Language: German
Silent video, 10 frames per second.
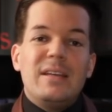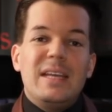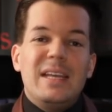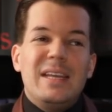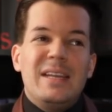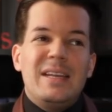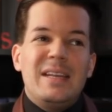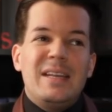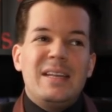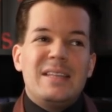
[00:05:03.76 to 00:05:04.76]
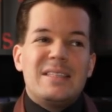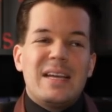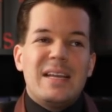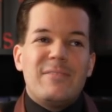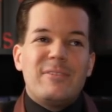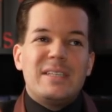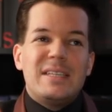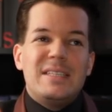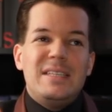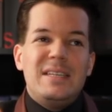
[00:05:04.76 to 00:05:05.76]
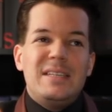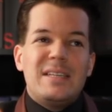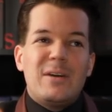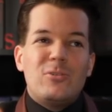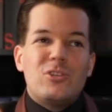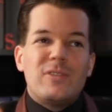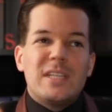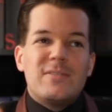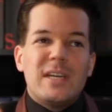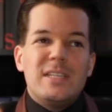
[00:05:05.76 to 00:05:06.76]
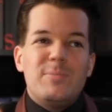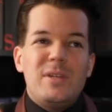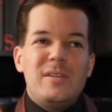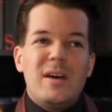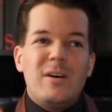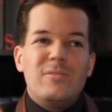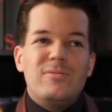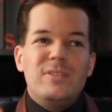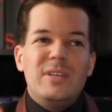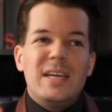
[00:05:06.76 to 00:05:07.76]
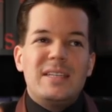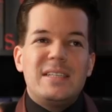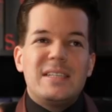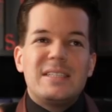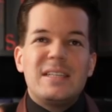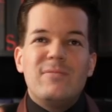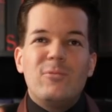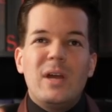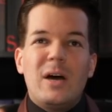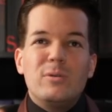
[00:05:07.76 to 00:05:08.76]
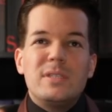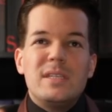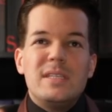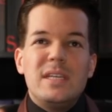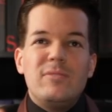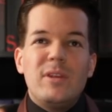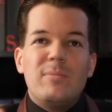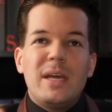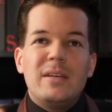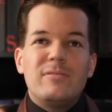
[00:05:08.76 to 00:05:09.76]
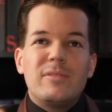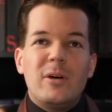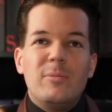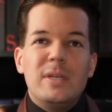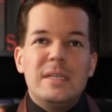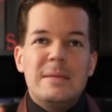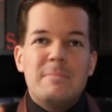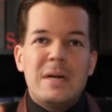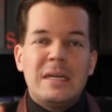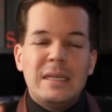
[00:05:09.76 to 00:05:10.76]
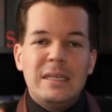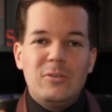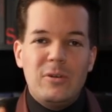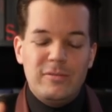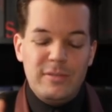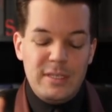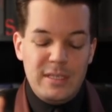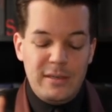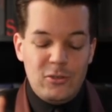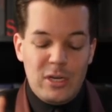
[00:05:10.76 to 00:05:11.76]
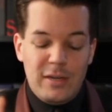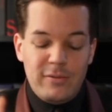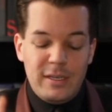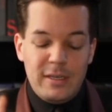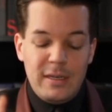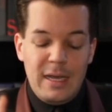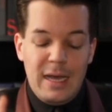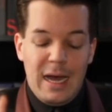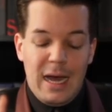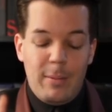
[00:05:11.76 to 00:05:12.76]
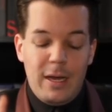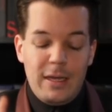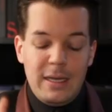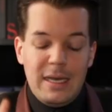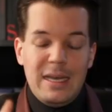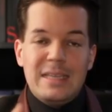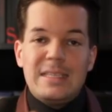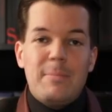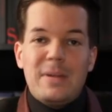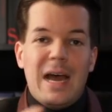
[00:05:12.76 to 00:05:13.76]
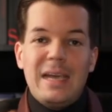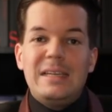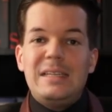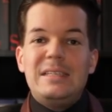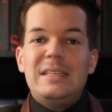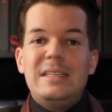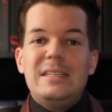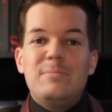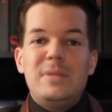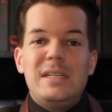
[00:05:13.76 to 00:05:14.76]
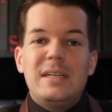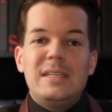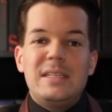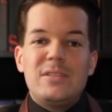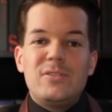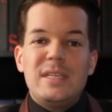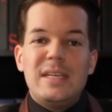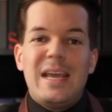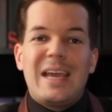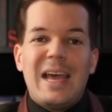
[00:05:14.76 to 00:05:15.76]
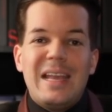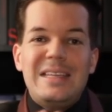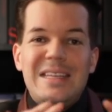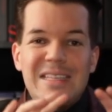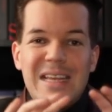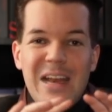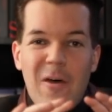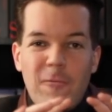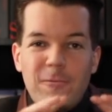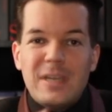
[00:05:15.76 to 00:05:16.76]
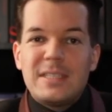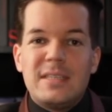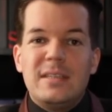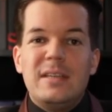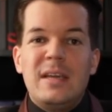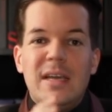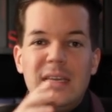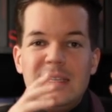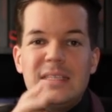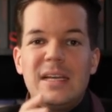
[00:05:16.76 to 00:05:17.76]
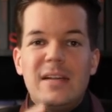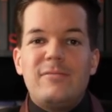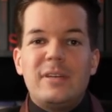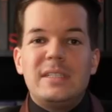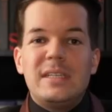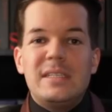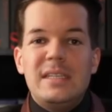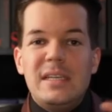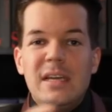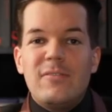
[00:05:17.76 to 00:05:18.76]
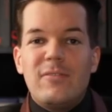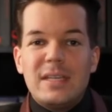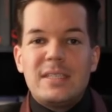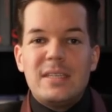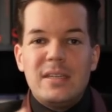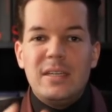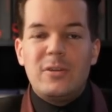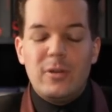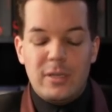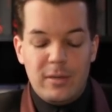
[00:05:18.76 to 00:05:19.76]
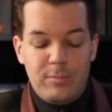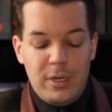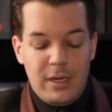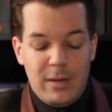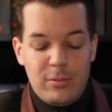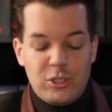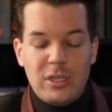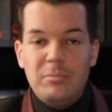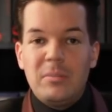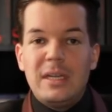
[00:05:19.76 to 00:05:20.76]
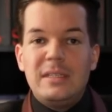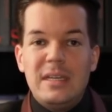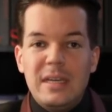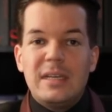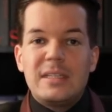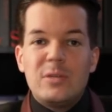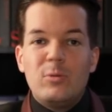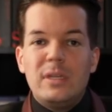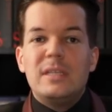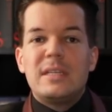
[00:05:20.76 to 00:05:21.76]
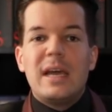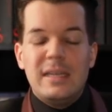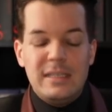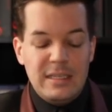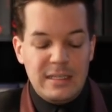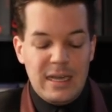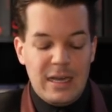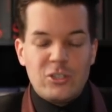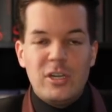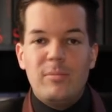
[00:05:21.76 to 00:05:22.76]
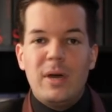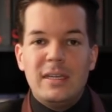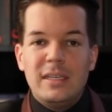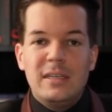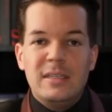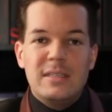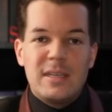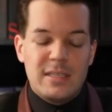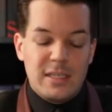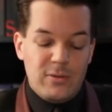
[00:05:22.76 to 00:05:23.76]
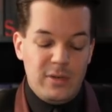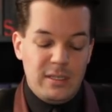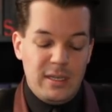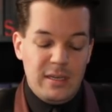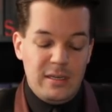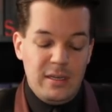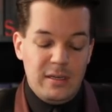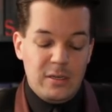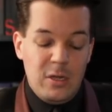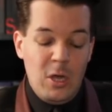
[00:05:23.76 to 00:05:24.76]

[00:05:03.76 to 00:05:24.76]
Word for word: In seiner Fantasie tauchen Schwarz-Weiß-Bilder auf. Wie hätte das denn wohl ausgesehen, wenn meine Frau mit dem Marineoffizier geschlafen hätte? Aber es gibt eigentlich in diesen Bildern nichts zu sehen. Er kann nicht genau fassen in seiner Fantasie, was Nicole Kidman da beschrieben hat, die Negation ist eigentlich nicht darstellbar, die in dieser Sexualität liegt.